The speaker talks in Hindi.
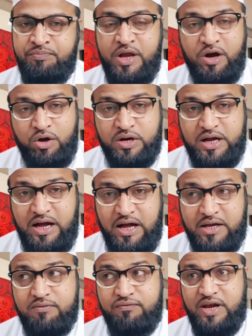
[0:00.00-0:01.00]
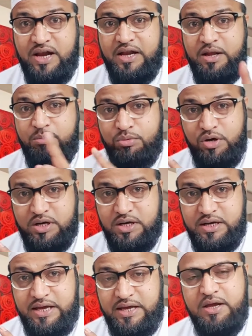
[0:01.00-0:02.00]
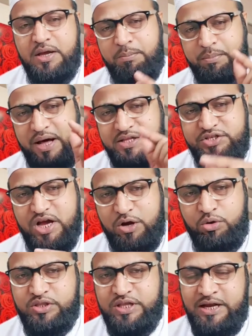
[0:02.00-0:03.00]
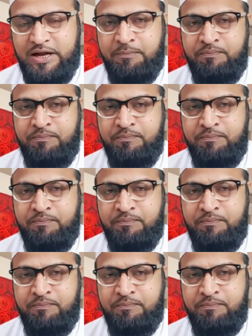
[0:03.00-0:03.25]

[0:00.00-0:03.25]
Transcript: और कहा कि फ़लाने मुल्क के बादशाह को देना